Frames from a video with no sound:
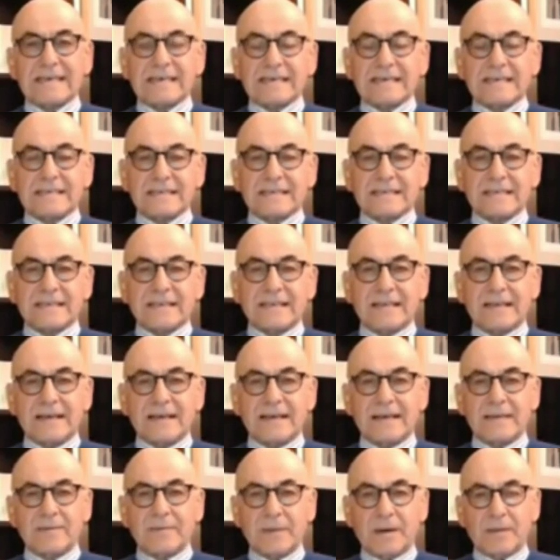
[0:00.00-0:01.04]

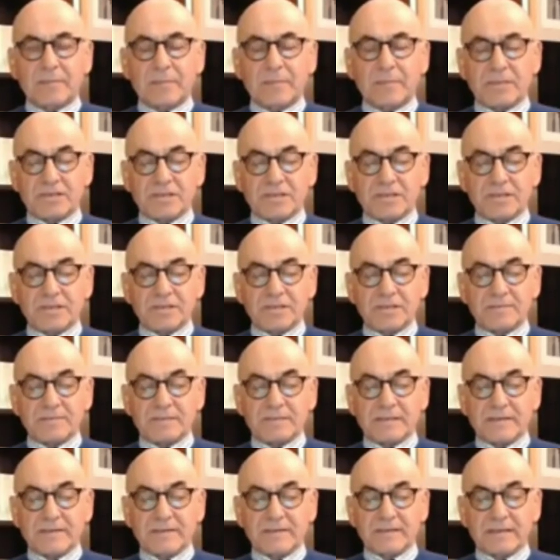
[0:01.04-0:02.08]
Gazetelerle hemen başlayalım
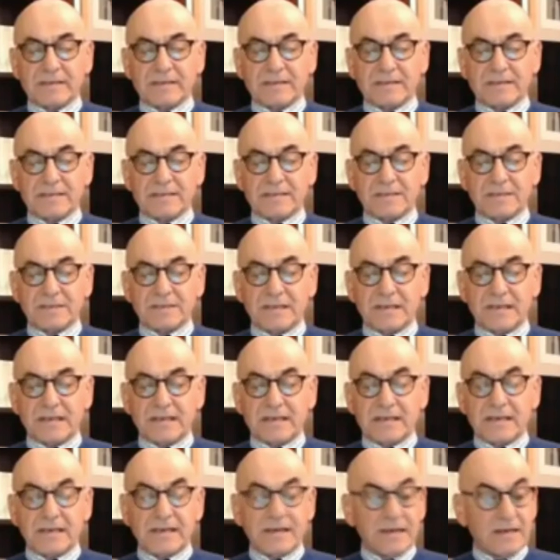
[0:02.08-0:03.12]
sevgili
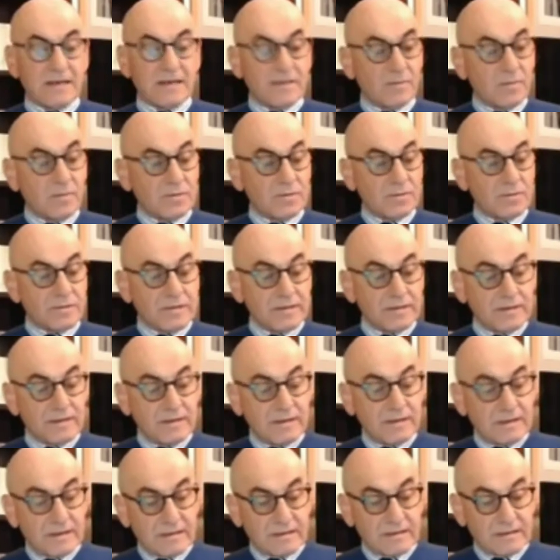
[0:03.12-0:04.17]
izleyiciler. Ama önce
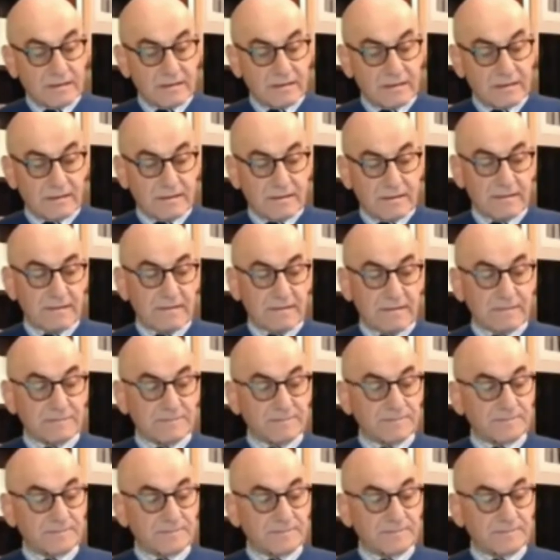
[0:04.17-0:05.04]
e,